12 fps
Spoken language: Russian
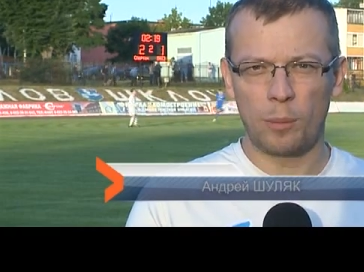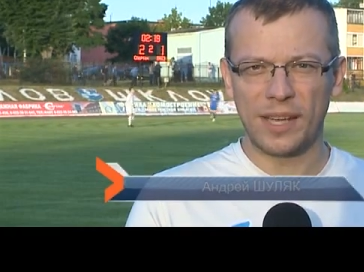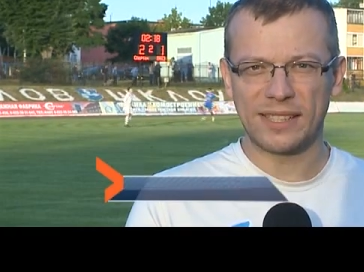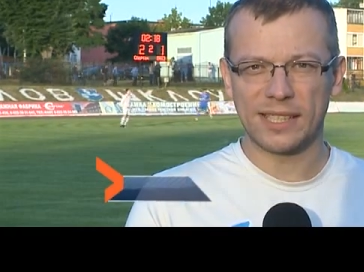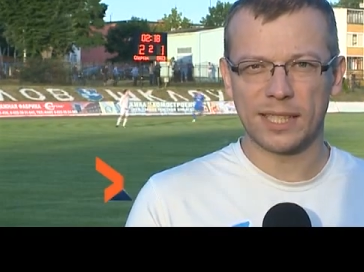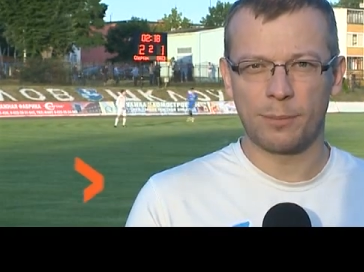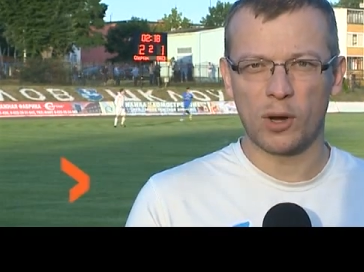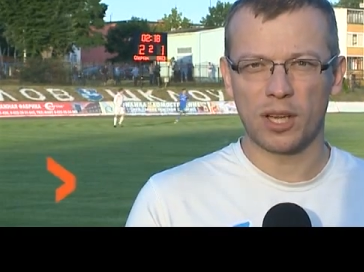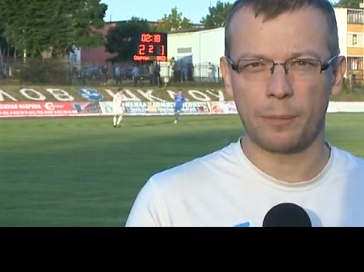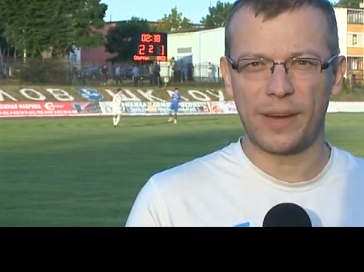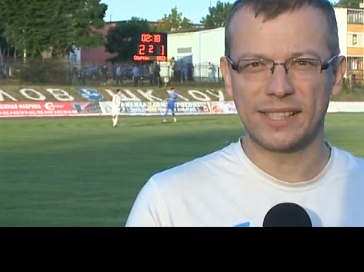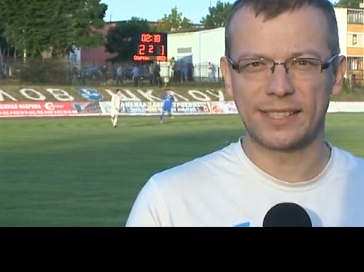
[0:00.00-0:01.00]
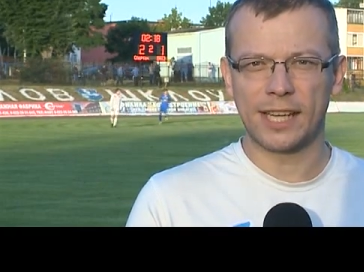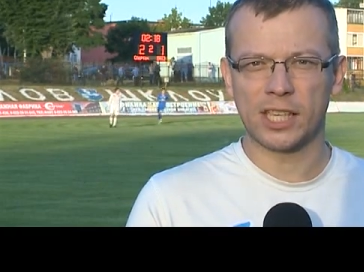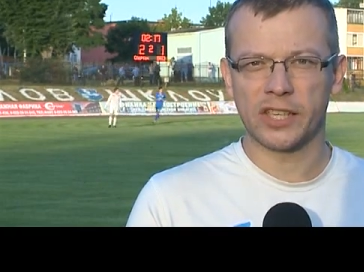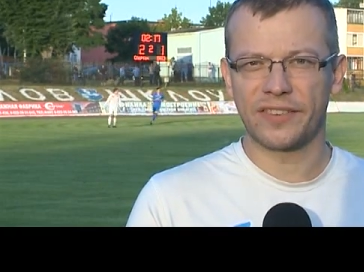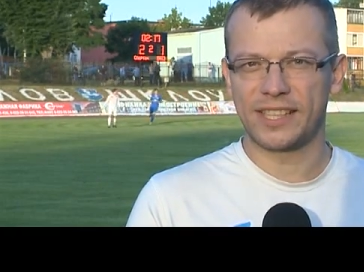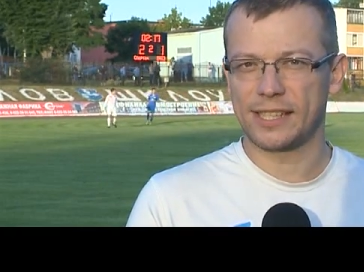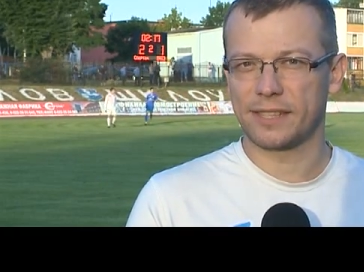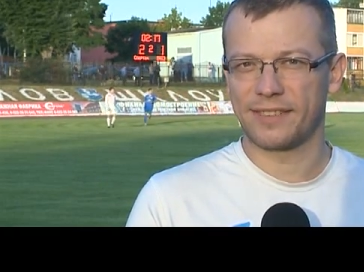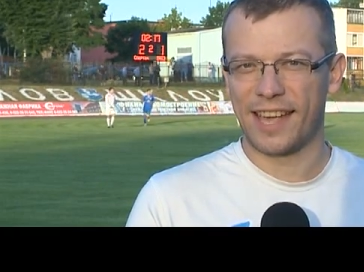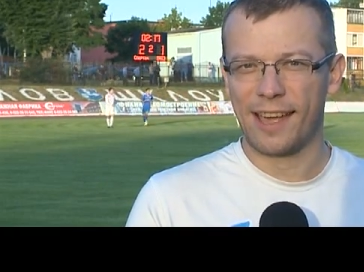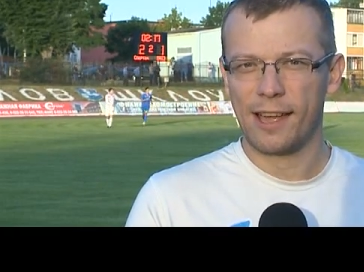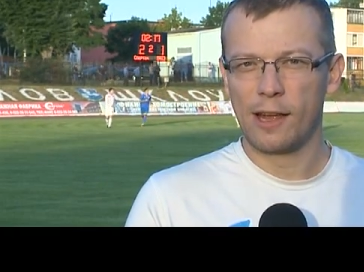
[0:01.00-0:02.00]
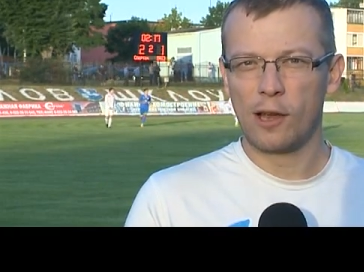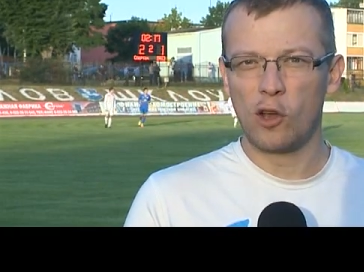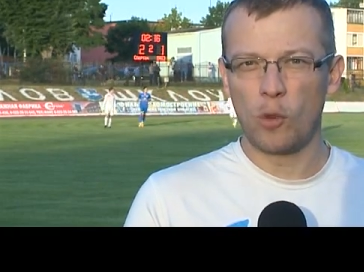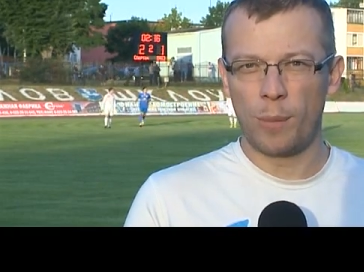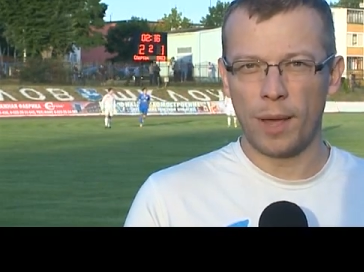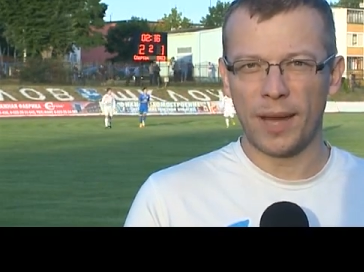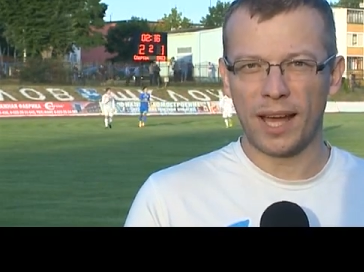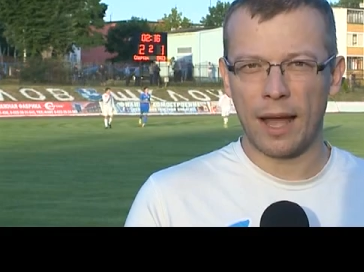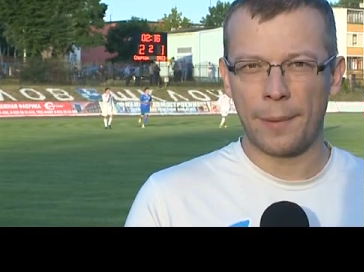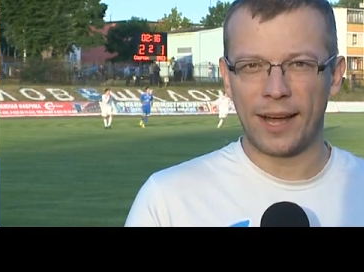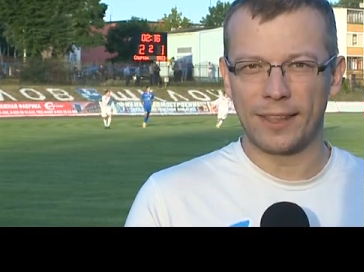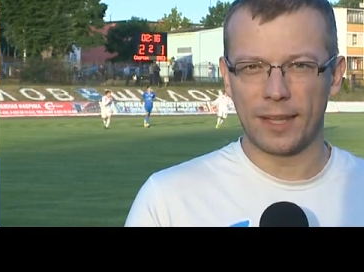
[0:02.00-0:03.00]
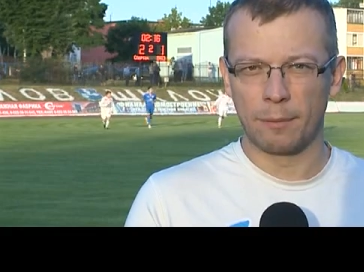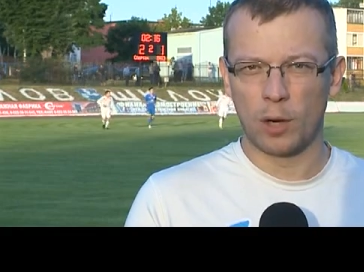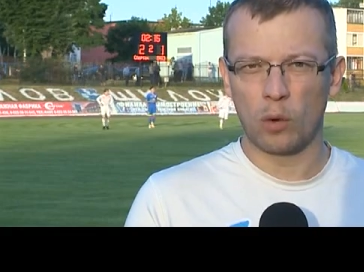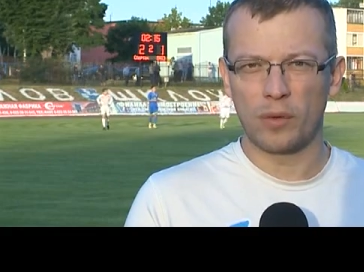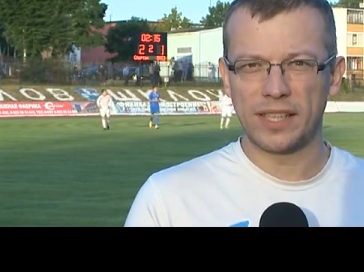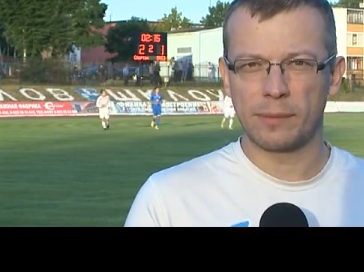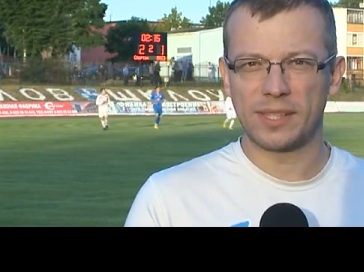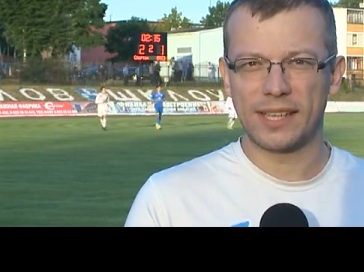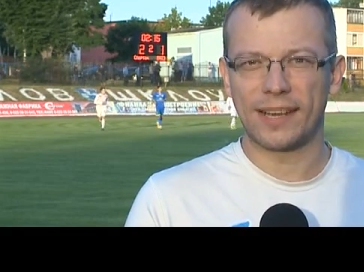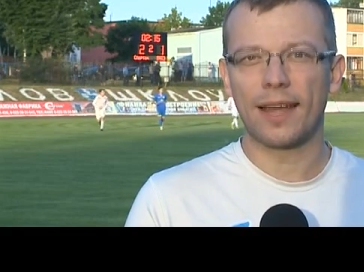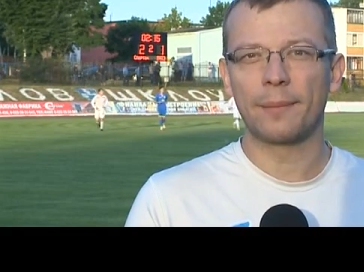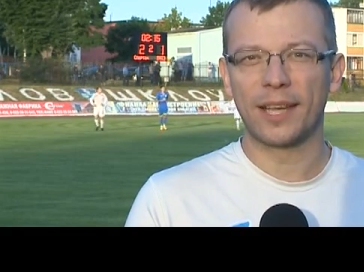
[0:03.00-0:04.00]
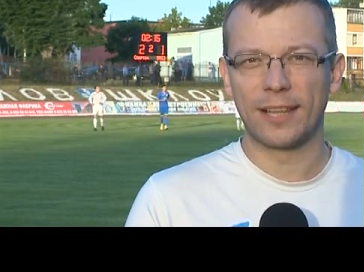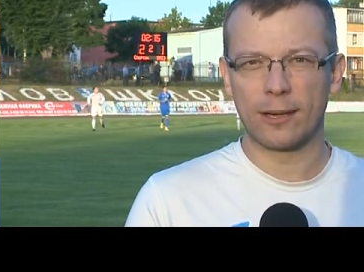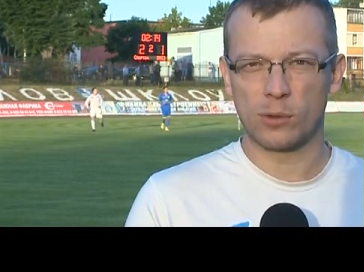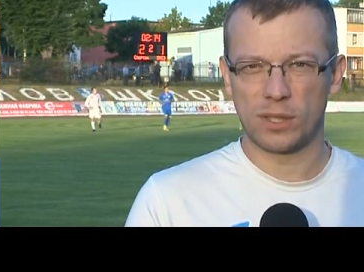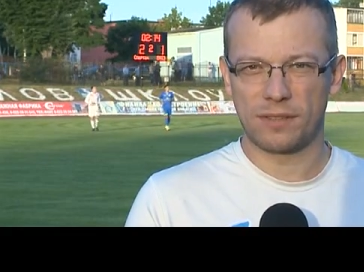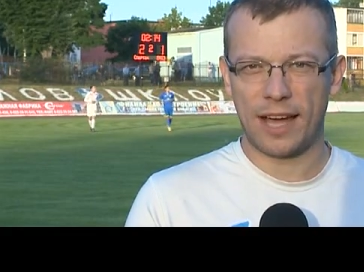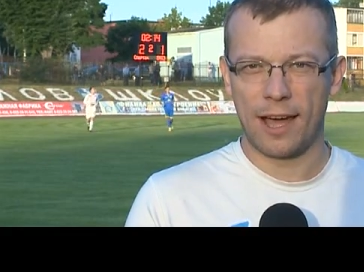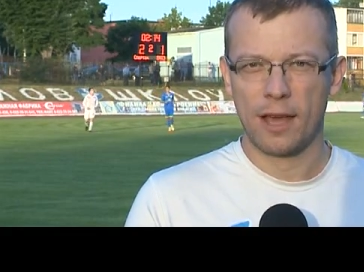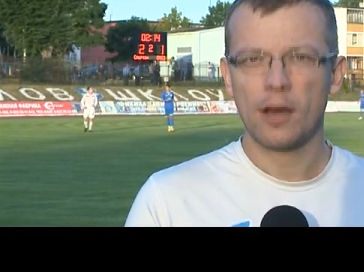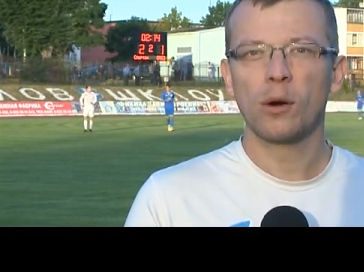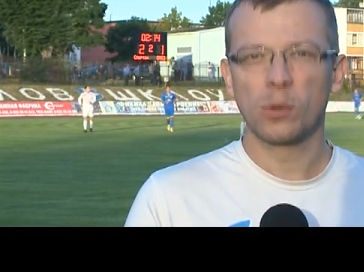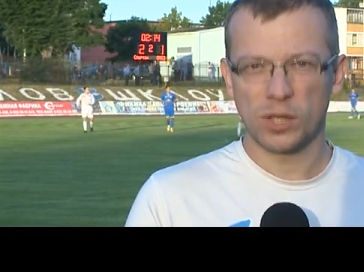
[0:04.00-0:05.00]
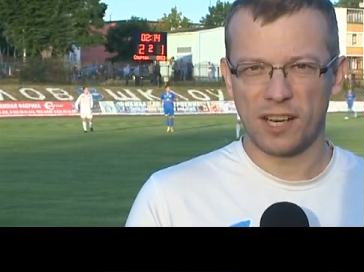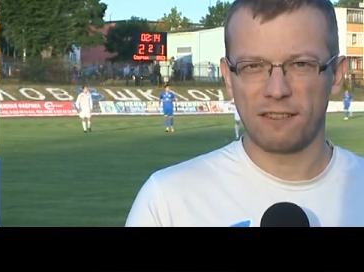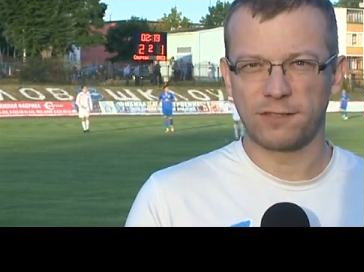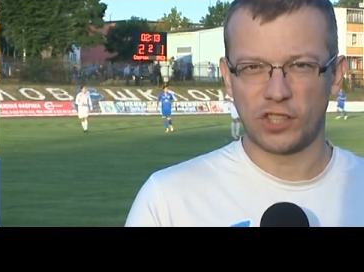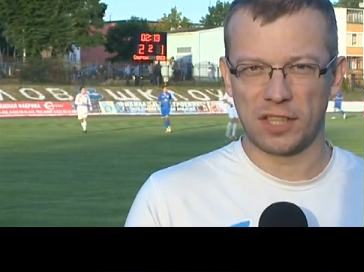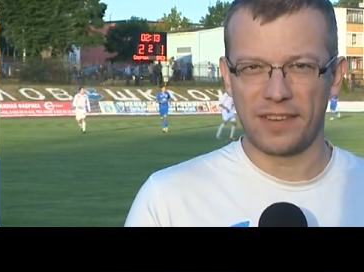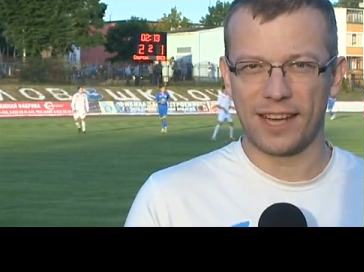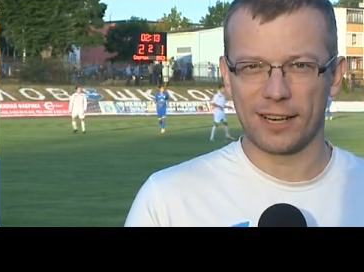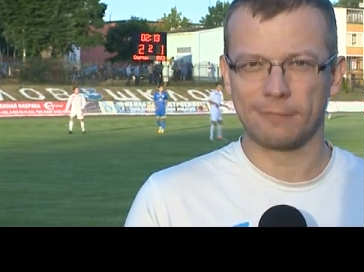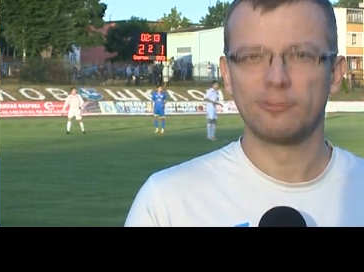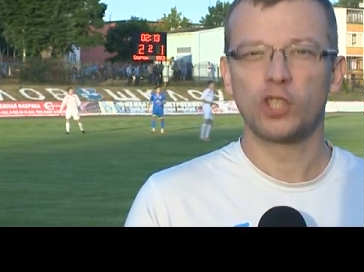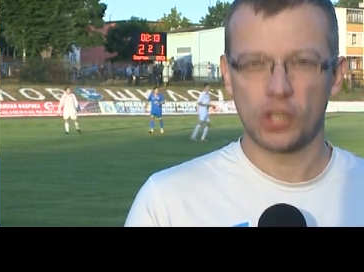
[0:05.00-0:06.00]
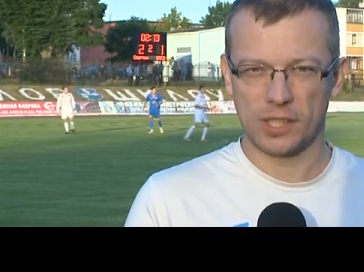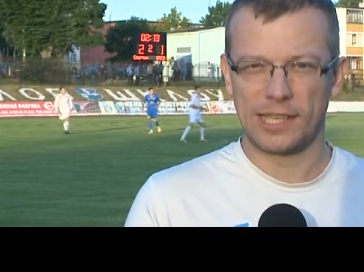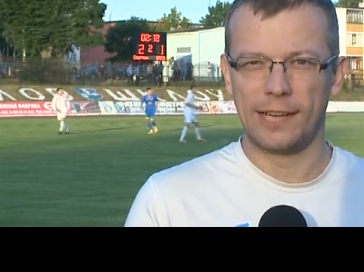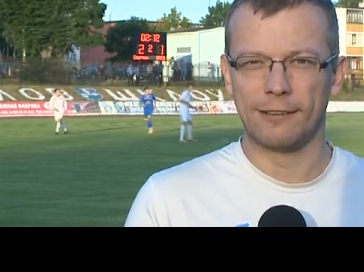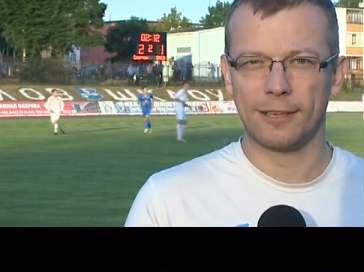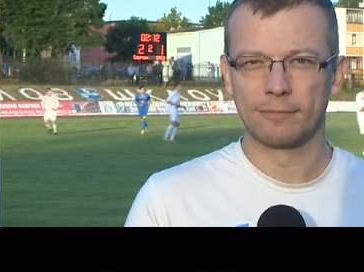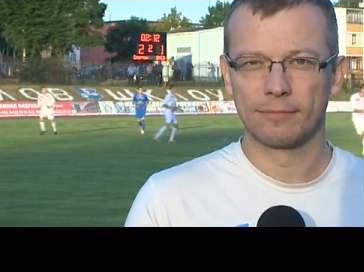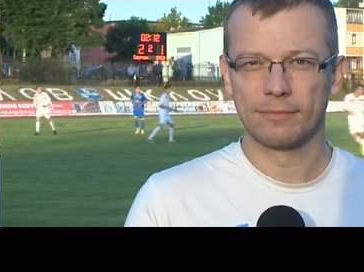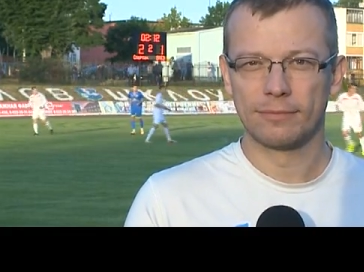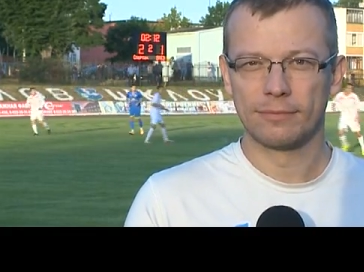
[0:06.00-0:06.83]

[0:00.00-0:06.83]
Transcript: Любите спорт, поддерживайте свои любимые команды. Мы увидимся на Беларусь 2 уже в четверг. Счастливо!